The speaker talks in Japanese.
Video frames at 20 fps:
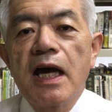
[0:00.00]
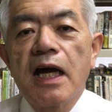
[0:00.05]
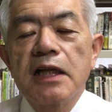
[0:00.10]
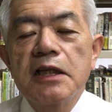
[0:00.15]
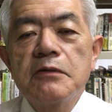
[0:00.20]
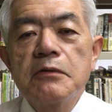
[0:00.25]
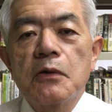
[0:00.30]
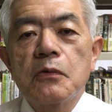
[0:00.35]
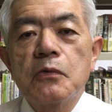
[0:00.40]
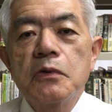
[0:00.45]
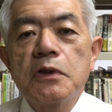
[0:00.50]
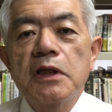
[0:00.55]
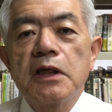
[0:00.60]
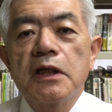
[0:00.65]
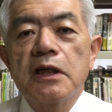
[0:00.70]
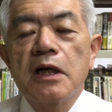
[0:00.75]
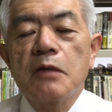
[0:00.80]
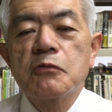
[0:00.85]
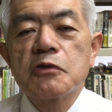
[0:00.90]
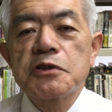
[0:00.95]
あるいは本
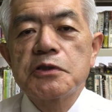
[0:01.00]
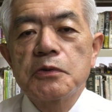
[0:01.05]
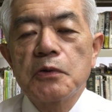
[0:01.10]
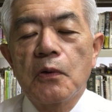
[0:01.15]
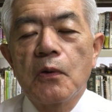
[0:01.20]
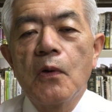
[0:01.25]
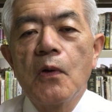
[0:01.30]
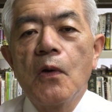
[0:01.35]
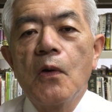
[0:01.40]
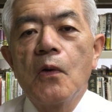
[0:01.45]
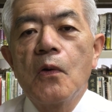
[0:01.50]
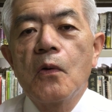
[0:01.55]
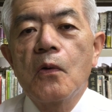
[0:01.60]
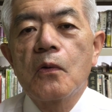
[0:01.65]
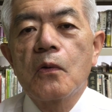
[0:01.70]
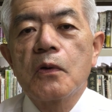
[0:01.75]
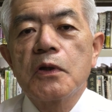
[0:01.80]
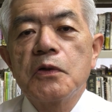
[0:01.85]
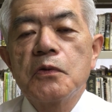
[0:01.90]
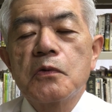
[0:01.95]
人がもちろ
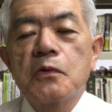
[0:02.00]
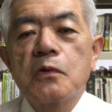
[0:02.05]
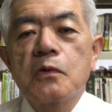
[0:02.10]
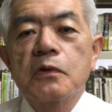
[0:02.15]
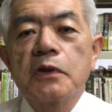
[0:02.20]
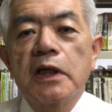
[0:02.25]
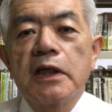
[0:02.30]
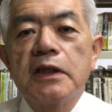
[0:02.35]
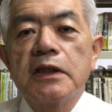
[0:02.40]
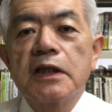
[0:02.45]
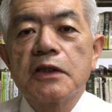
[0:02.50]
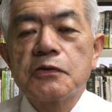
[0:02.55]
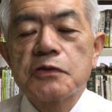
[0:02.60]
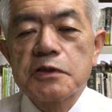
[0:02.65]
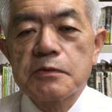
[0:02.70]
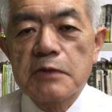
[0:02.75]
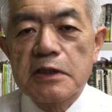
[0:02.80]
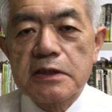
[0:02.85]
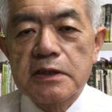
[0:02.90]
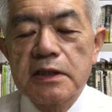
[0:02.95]
ん日本国内にいたと
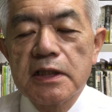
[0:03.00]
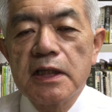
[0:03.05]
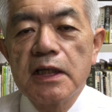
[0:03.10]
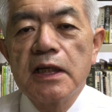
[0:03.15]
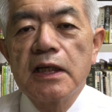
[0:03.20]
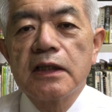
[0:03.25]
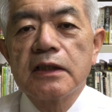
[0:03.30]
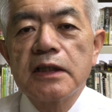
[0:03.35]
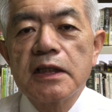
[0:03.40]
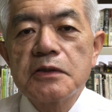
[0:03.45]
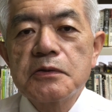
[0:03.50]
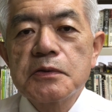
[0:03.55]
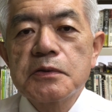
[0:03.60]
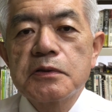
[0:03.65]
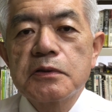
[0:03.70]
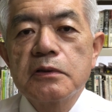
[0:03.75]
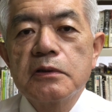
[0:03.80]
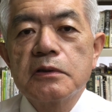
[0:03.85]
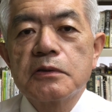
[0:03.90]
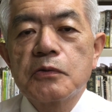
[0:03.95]
しますだと
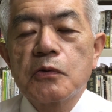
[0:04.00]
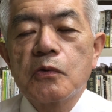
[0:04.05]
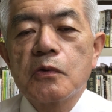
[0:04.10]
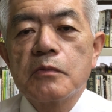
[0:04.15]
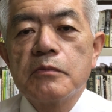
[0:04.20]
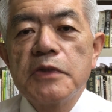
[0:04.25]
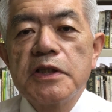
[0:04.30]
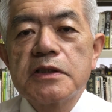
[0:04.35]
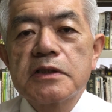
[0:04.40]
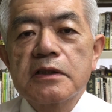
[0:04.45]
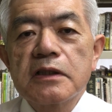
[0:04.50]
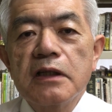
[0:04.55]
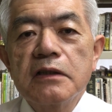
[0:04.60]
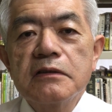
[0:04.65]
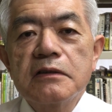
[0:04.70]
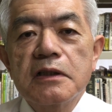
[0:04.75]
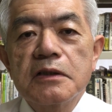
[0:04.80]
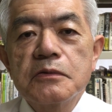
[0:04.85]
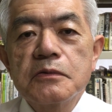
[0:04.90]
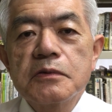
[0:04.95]
すると見つか
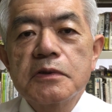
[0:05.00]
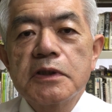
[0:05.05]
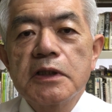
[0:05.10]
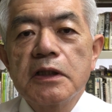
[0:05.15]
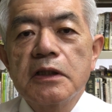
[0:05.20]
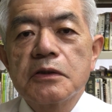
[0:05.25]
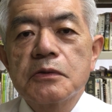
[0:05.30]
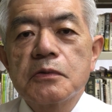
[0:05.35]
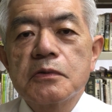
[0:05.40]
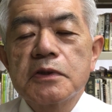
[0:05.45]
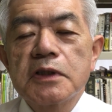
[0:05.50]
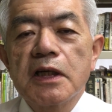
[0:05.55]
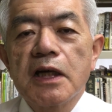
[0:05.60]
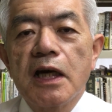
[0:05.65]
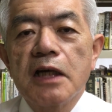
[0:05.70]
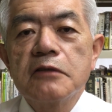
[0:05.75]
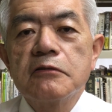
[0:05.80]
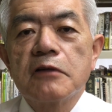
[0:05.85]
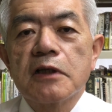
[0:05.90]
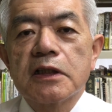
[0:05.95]
る可能性が当然
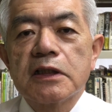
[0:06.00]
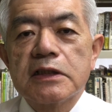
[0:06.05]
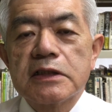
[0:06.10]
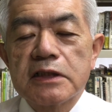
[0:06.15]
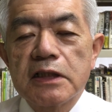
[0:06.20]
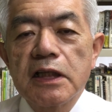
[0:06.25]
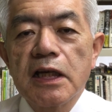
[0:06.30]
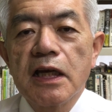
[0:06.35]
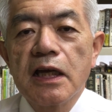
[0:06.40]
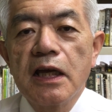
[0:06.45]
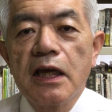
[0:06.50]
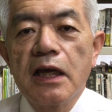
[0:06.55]
あるわけですね。